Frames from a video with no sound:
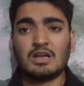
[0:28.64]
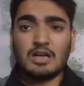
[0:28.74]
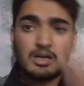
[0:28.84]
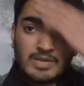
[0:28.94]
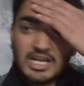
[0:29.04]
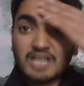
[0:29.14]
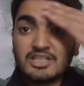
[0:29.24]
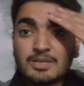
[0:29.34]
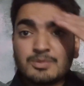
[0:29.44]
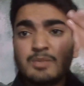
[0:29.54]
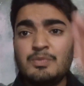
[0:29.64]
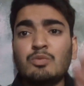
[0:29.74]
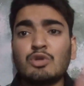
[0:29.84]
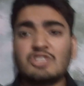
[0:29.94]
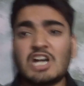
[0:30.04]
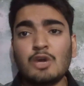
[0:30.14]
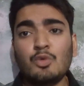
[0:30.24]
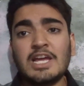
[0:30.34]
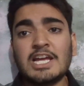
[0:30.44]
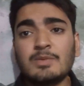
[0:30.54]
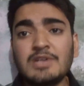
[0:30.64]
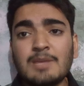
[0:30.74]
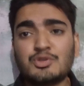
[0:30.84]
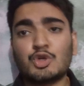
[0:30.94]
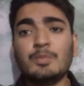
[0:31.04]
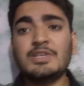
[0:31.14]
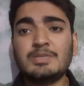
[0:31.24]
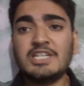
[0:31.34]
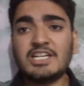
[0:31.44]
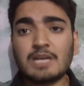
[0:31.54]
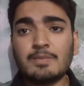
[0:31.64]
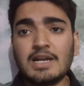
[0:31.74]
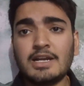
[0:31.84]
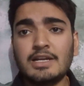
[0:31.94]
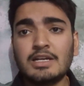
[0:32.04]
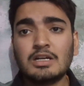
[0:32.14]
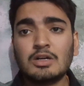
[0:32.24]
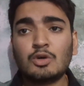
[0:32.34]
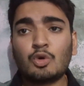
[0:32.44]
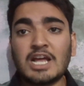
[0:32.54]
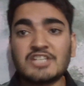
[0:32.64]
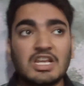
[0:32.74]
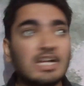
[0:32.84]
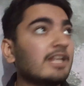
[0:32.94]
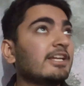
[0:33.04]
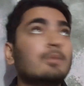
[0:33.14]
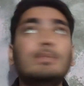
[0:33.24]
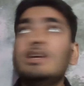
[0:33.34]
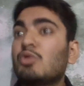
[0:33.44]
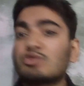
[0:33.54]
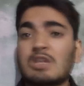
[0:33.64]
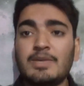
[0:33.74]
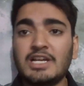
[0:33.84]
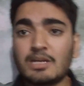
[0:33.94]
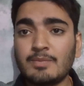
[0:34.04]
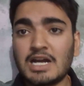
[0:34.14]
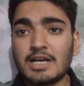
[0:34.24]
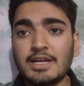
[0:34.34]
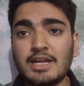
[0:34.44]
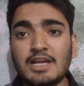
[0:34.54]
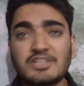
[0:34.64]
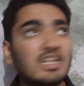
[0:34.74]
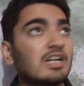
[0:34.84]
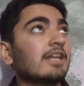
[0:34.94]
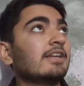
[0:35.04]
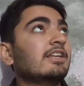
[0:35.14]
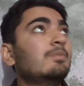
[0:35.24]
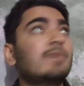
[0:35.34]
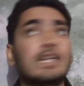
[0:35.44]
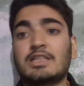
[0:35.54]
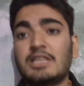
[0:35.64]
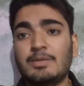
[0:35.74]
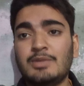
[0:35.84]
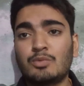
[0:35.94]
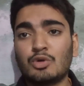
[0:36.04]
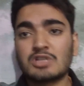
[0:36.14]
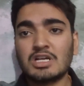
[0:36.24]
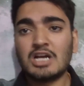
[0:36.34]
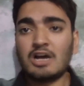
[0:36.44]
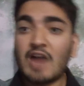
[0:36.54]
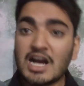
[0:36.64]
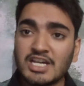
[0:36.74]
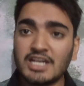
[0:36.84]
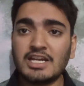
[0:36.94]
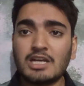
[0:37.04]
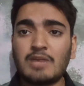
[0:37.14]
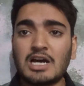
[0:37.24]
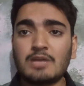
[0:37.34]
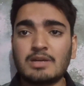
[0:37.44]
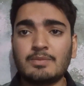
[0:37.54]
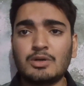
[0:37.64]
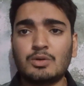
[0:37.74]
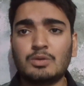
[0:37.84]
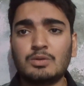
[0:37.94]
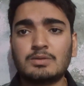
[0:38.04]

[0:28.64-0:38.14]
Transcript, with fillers: अबे यार जब से बिग बॉस स्टार्ट हुआ है एक भी एपिसोड मिस नहीं करा मैंने और ऐसा लग रहा है कि अब बिग बॉस अपने घर में आ गए हैं ऐसा लग रहा है कि यहीं पर रहते हैं बिग बॉस अब आ जा रही है यार बार बार मेरे को